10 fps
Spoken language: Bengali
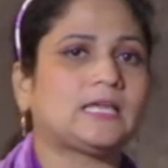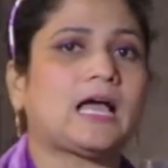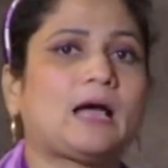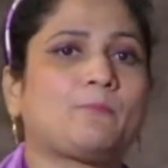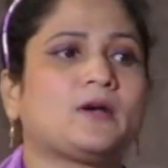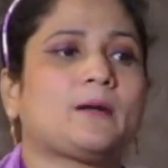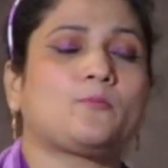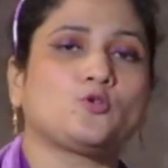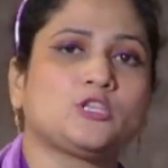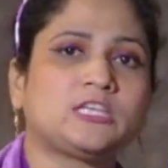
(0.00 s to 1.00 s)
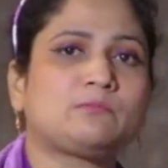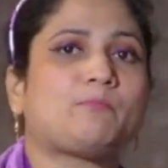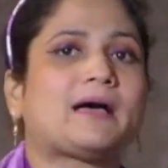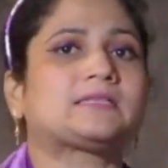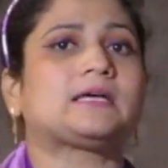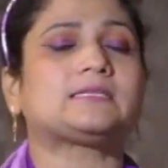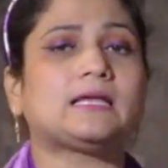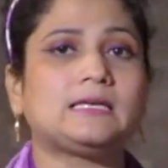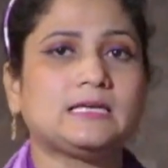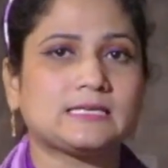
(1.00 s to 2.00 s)
দিয়ে আপনারা প্রতিদিন পাঁচ
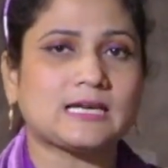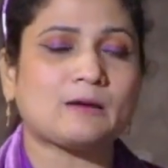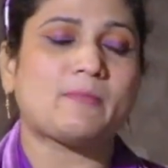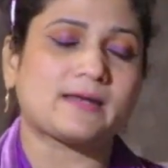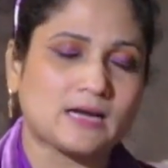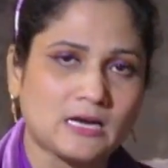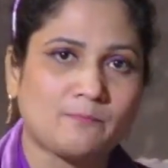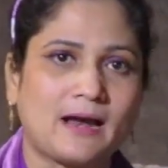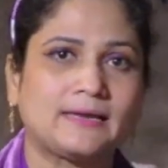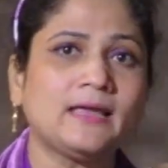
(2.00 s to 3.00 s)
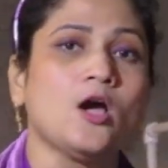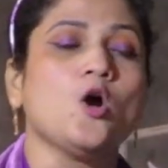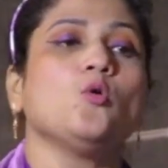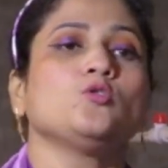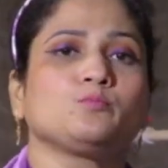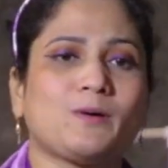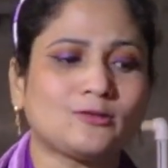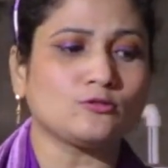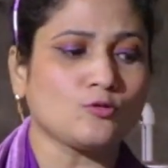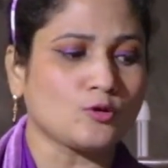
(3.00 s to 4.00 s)
হাজার লিটার ব্যাটারির পানি
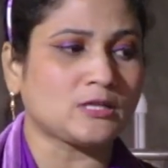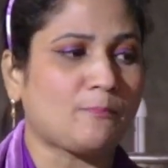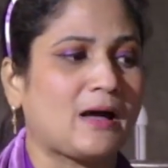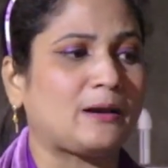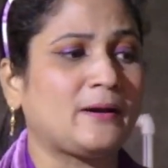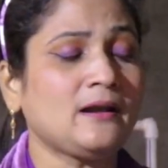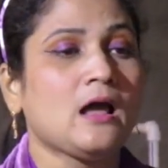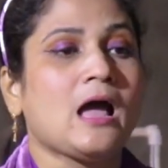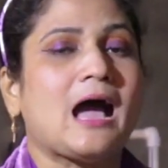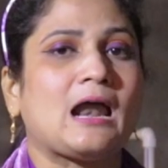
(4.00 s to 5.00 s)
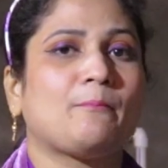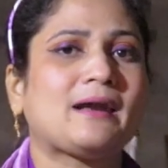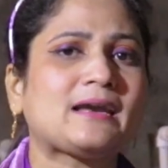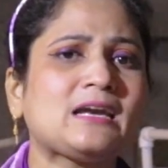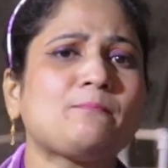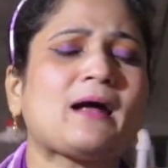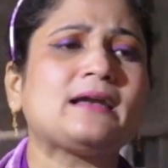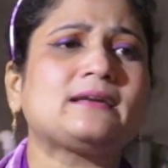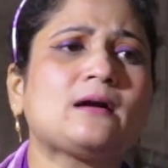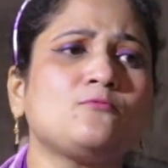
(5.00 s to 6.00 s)
উৎপাদন করতে পারবেন আর ব্যাটারির
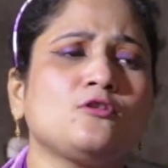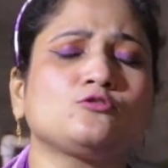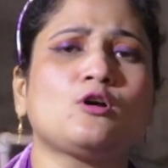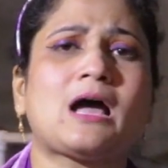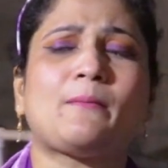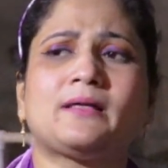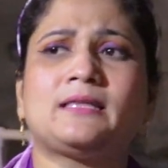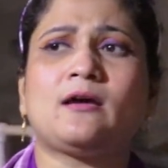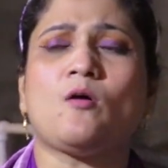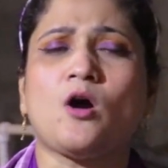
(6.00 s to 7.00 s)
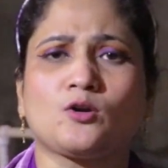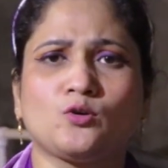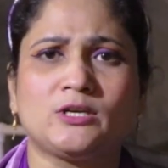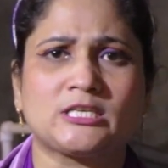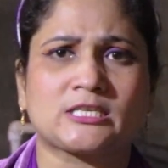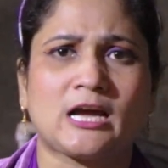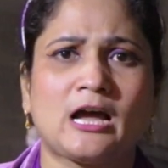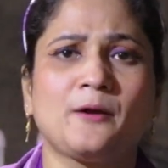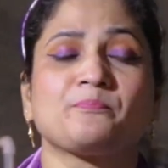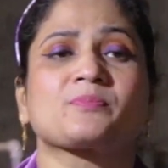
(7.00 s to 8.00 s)
পানিটা মূলত আমাদের অটো রিক্সা
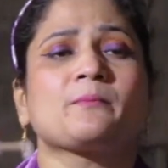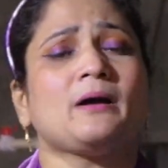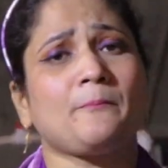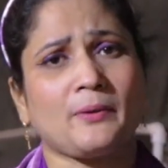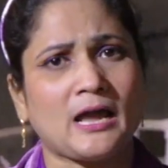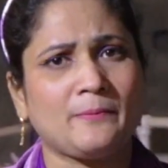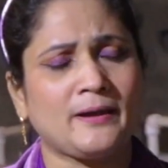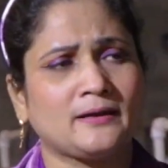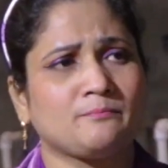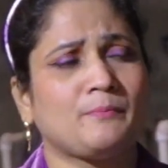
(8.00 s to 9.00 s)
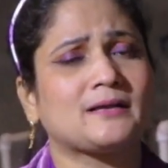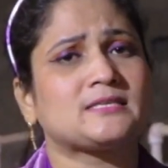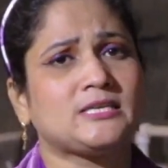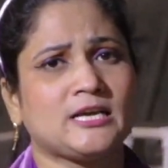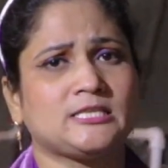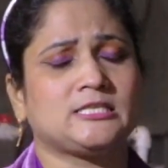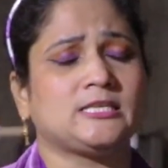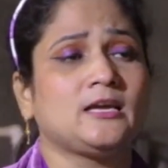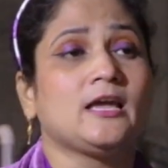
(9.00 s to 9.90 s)
বা প্রাইভেট বা সিএনজি